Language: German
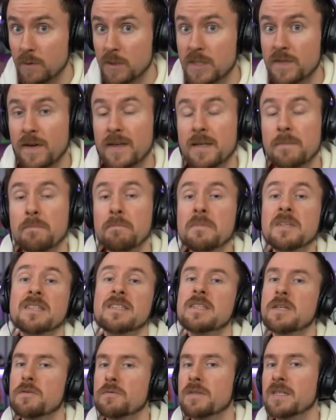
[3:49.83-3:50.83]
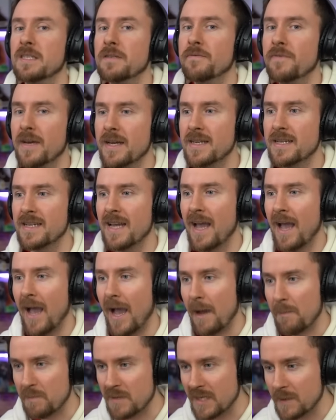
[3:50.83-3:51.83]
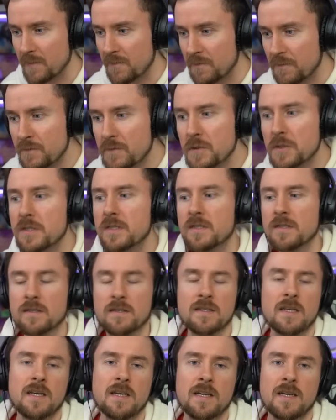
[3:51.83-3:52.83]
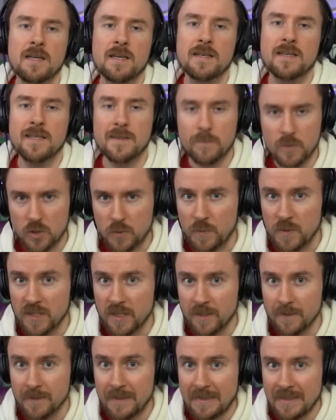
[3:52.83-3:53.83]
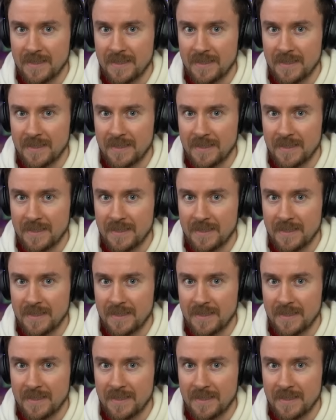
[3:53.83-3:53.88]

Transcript: und zwar dem Mystery Event ab dem vierten im Spiel.